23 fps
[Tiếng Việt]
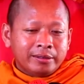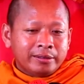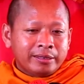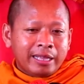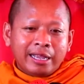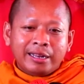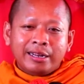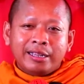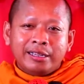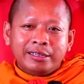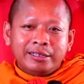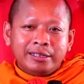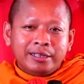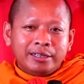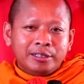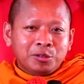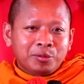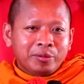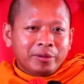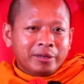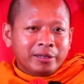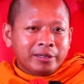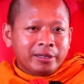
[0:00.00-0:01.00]
tại để dương
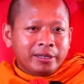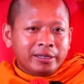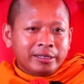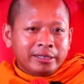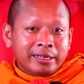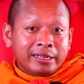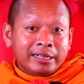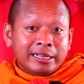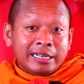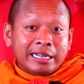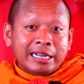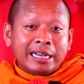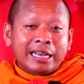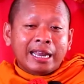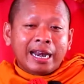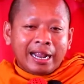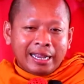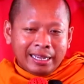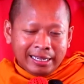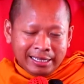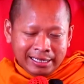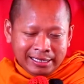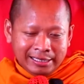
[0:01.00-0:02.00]
thưa nước
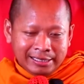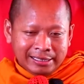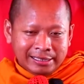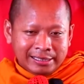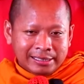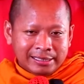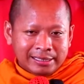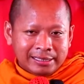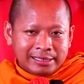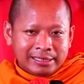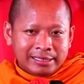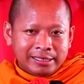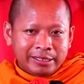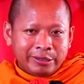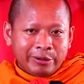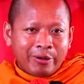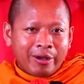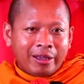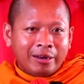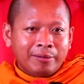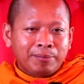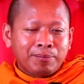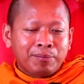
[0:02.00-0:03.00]
cày
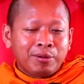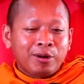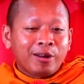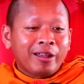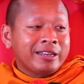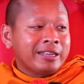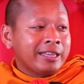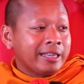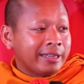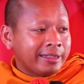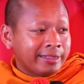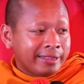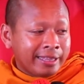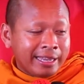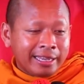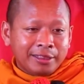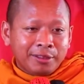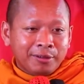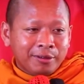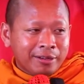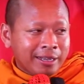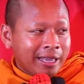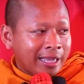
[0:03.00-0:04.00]
quạt plot cái tệ
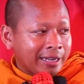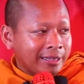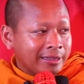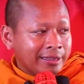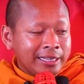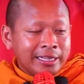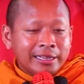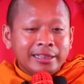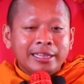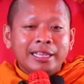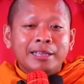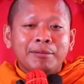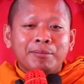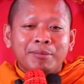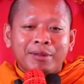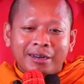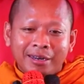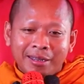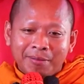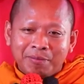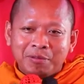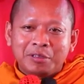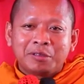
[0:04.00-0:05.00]
tàu can ti tiệp mình
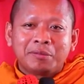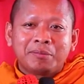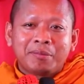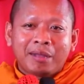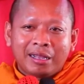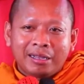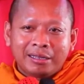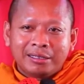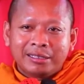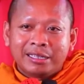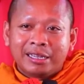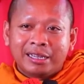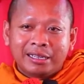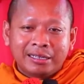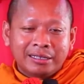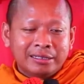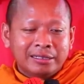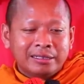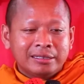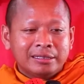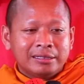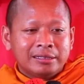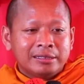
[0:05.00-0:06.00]
riệp màu ta
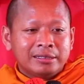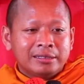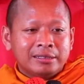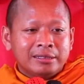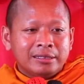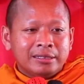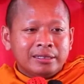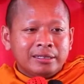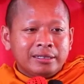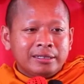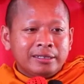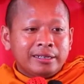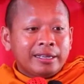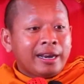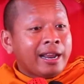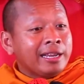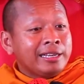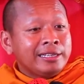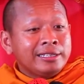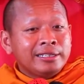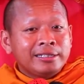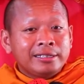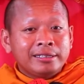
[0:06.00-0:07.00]

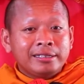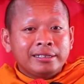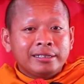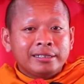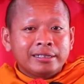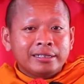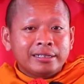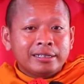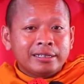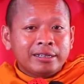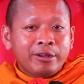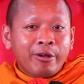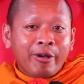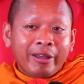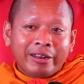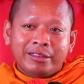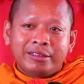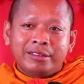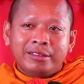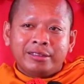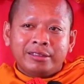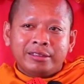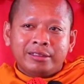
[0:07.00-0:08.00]
cày quạt
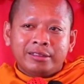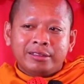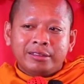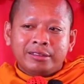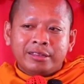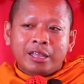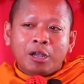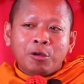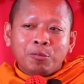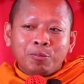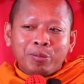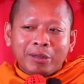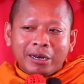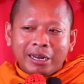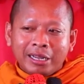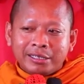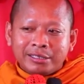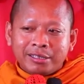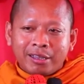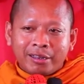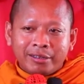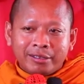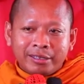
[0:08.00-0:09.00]
tàu và đệ
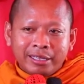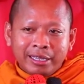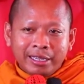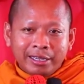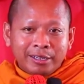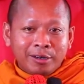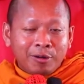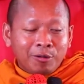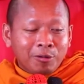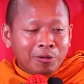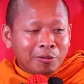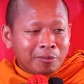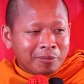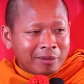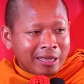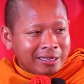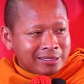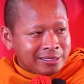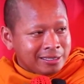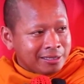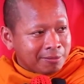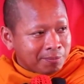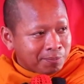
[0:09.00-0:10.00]
sản thị không cầm
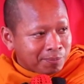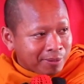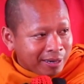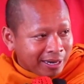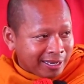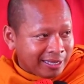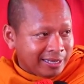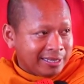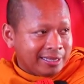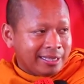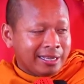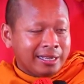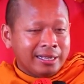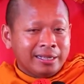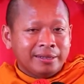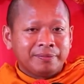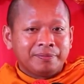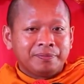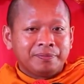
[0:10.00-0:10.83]
nát chỉ pride ta